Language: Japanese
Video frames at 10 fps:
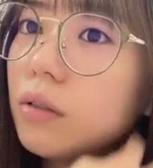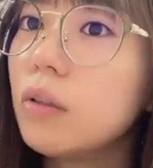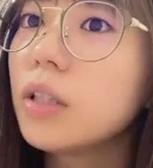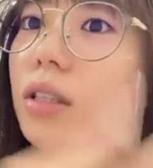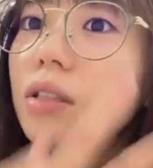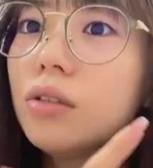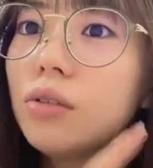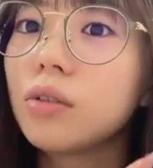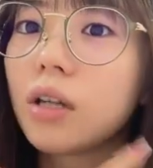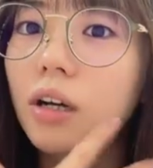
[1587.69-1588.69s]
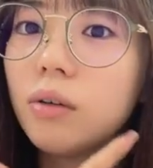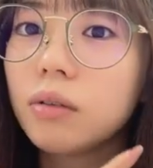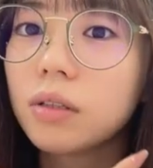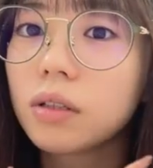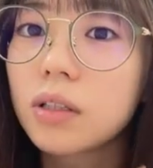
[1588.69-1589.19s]
私の
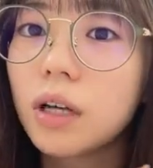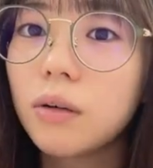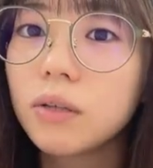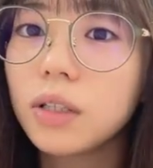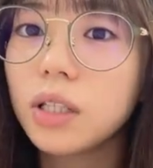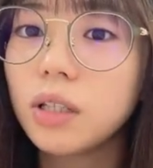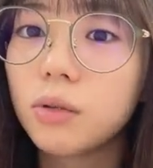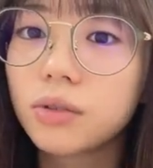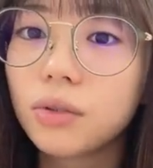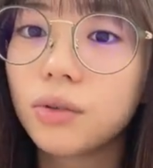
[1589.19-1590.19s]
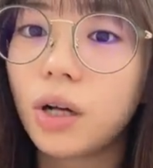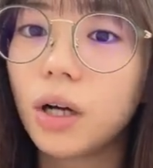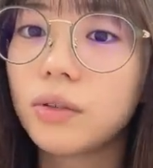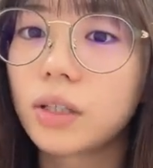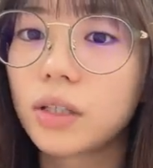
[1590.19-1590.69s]
顔顔的には細い方
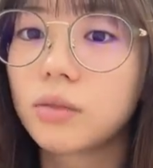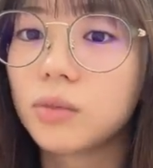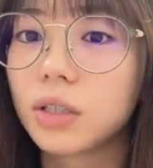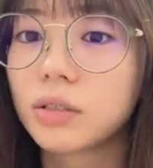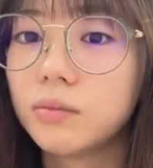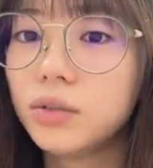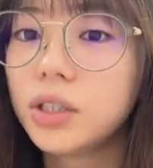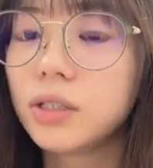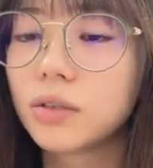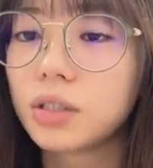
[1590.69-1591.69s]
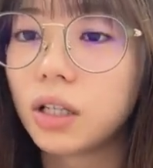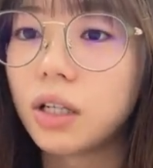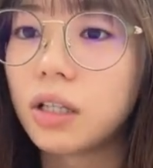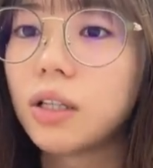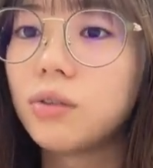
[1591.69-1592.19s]
が合うかなと思うからそのムチっとした
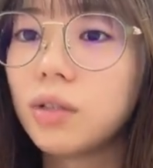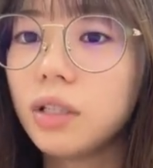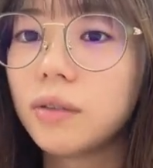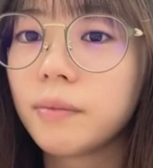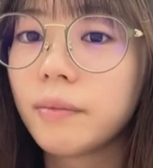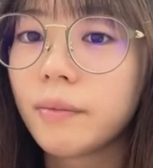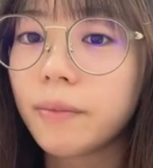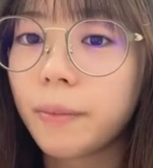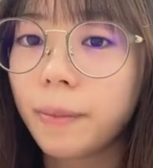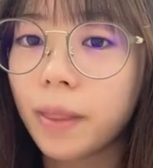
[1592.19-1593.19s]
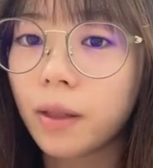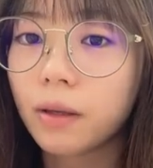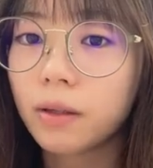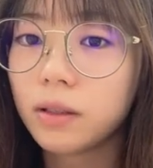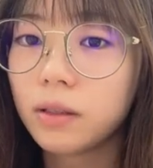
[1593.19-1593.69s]
体より
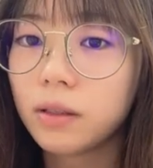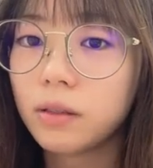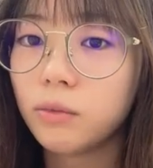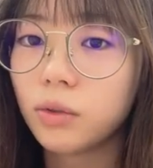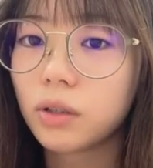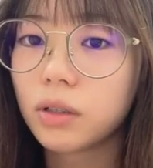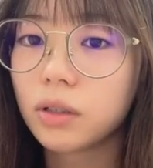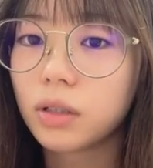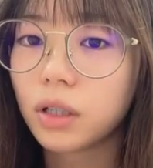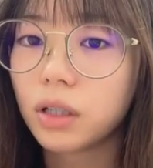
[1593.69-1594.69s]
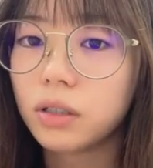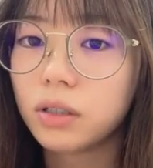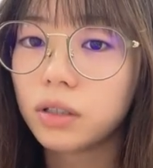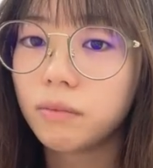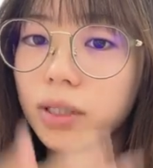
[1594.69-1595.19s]
もうなんか
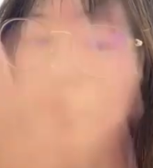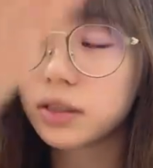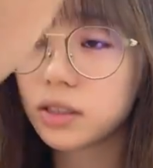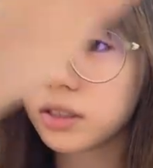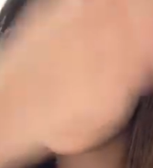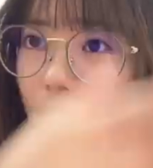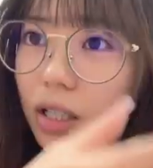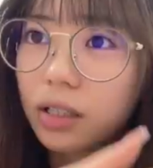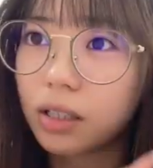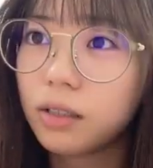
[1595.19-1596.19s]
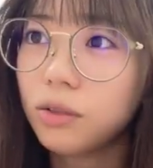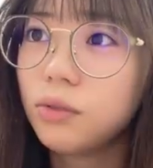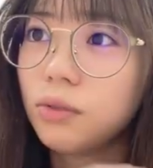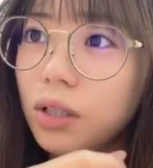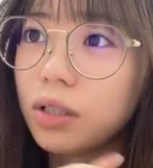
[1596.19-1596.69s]
まっすぐな体の
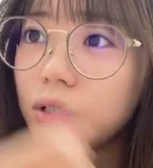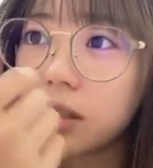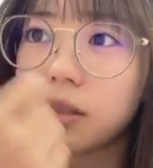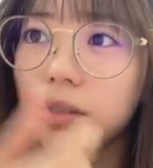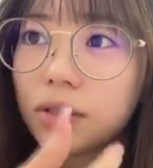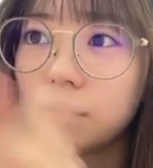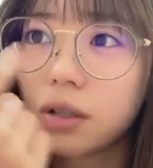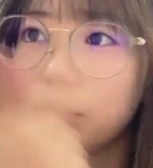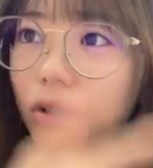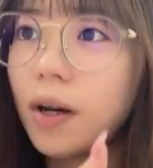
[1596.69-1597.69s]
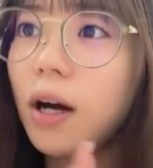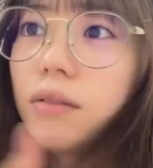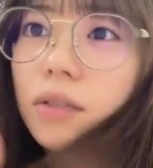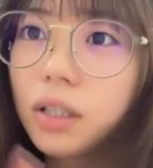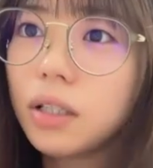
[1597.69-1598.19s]
方が絶対私の顔には合
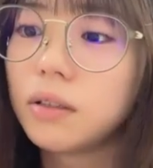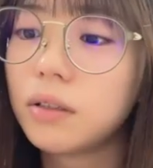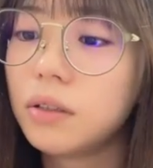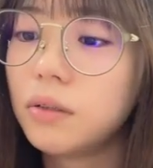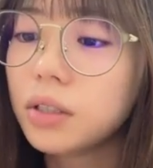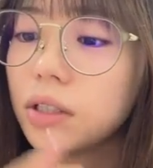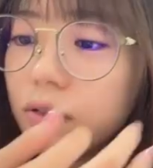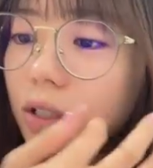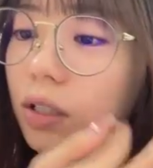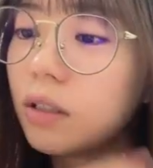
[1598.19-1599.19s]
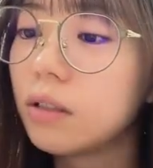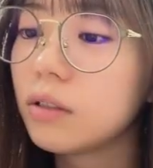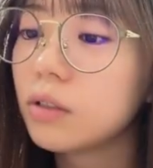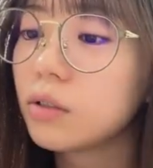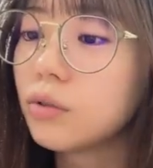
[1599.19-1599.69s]
うから私は
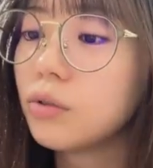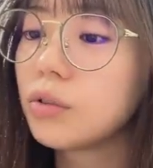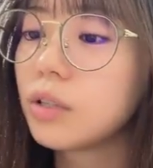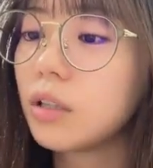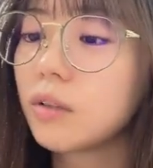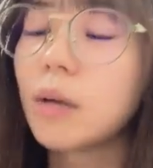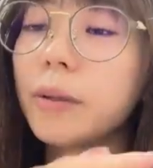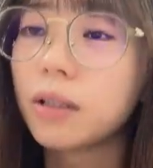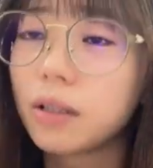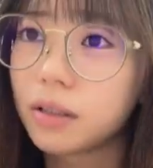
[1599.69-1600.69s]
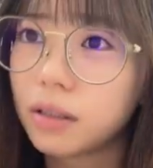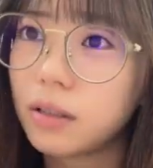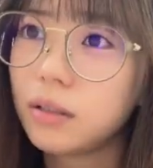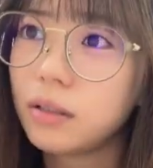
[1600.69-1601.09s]
そういう期間は食べなかった